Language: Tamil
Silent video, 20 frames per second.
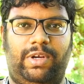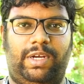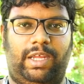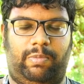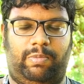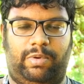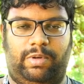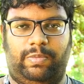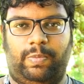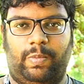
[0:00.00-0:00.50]
வி
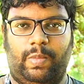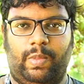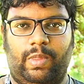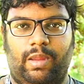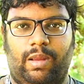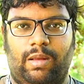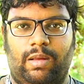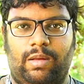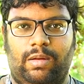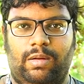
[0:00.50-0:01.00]
டைப்
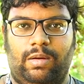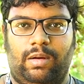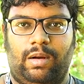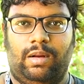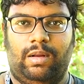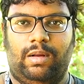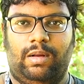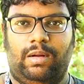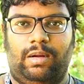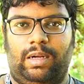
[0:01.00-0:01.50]

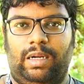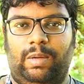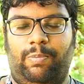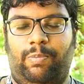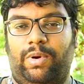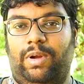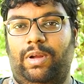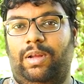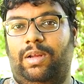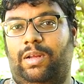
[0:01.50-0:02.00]

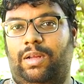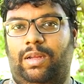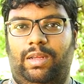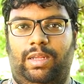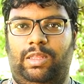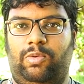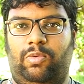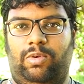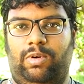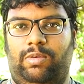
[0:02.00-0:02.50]
இப்போ
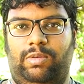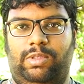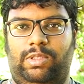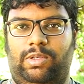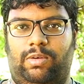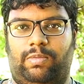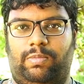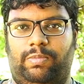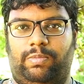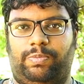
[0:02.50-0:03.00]
இது ஒரு
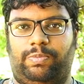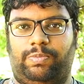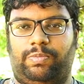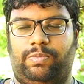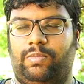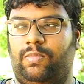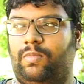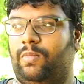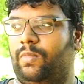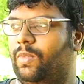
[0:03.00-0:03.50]
விஷயம்
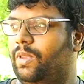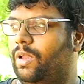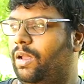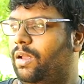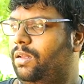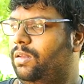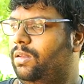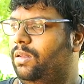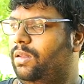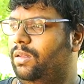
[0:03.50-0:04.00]

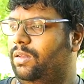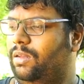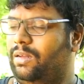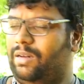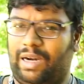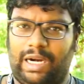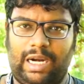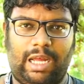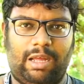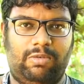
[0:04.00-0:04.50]

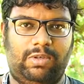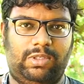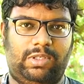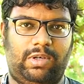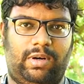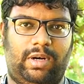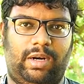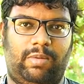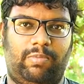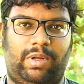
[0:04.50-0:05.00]
ரெண்டாவது
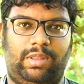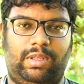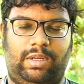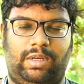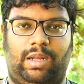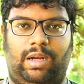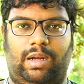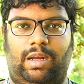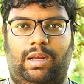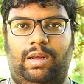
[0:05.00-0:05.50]
விஷயம் என்னென்னு
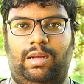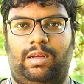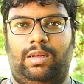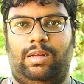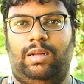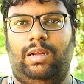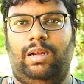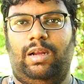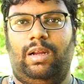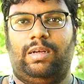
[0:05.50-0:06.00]
பார்த்தீங்கன்னாக்கா
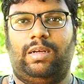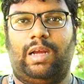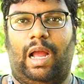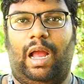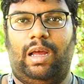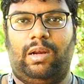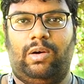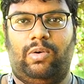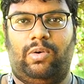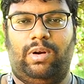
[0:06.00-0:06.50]

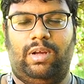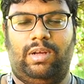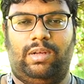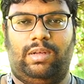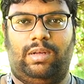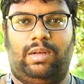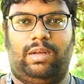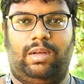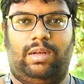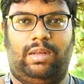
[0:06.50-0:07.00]
காரோட
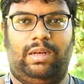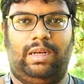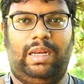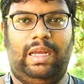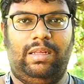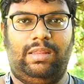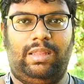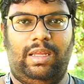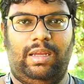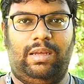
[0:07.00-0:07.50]

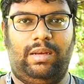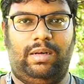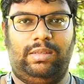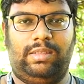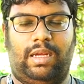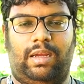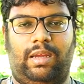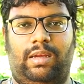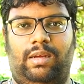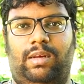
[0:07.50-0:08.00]
லென்த்
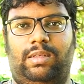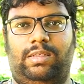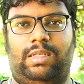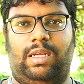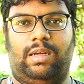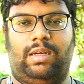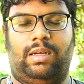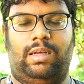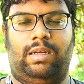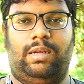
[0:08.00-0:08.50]
இன்க்ரீஸ் ஆக இன்க்ரீஸ்
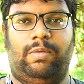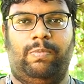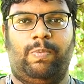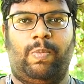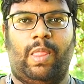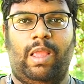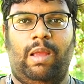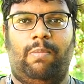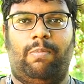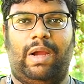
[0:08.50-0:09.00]
ஆக
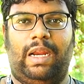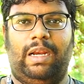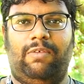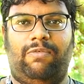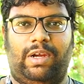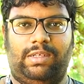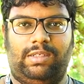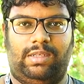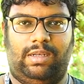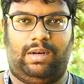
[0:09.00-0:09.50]

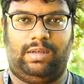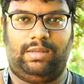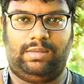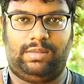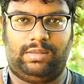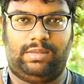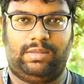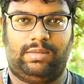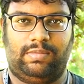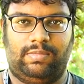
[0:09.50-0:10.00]

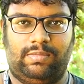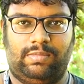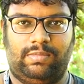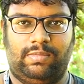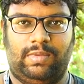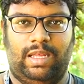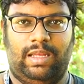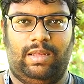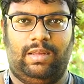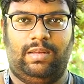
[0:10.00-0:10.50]
மேனுஃபேக்சரர்ஸ்
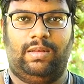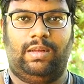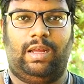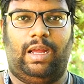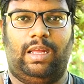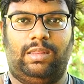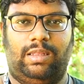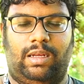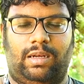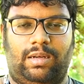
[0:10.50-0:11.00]

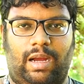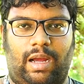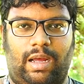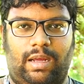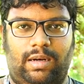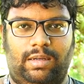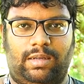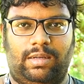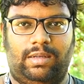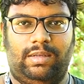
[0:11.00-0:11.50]
அந்த
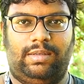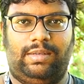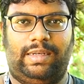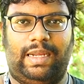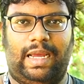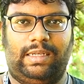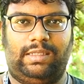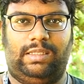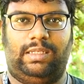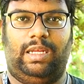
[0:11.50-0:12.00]
காருக்கு
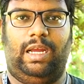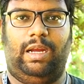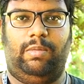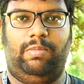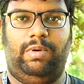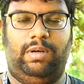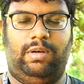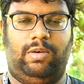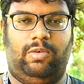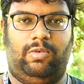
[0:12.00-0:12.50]
டேக்ஸ்
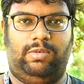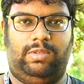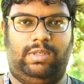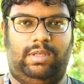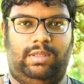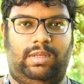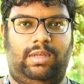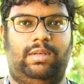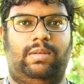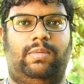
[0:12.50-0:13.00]
அப்படின்ற ஒரு
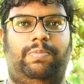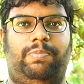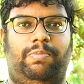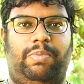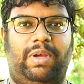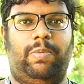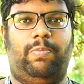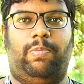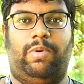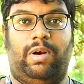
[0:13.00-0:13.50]
விஷயத்த
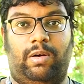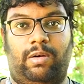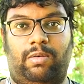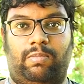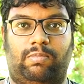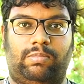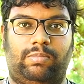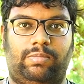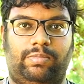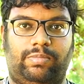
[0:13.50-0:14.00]
பே பண்ணணும்